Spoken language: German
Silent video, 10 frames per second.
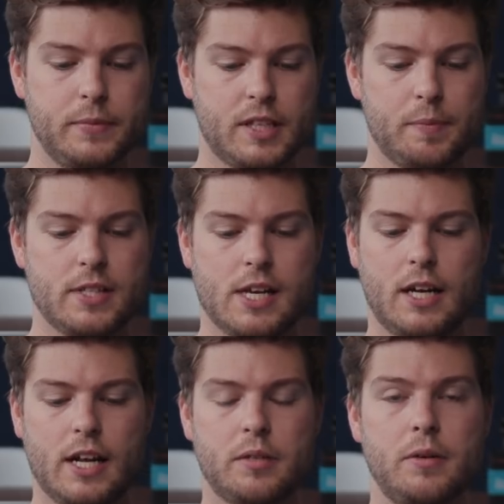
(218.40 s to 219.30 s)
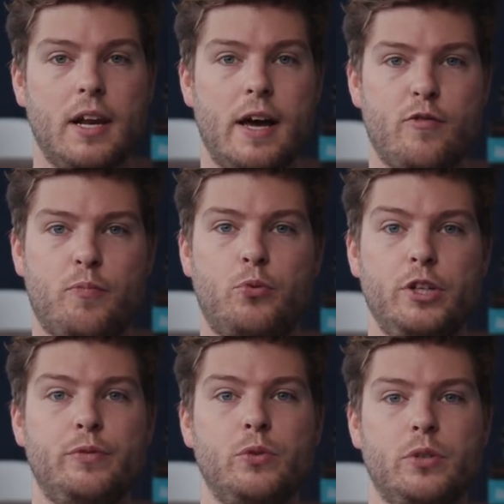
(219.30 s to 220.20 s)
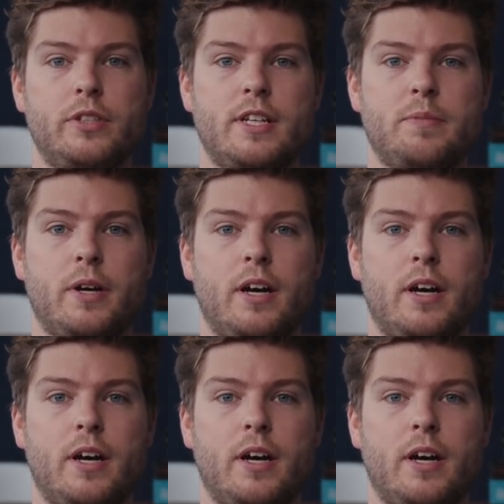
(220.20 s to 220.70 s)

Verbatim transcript: Und es gibt jetzt eine LUT-Live-Preview, das heißt, man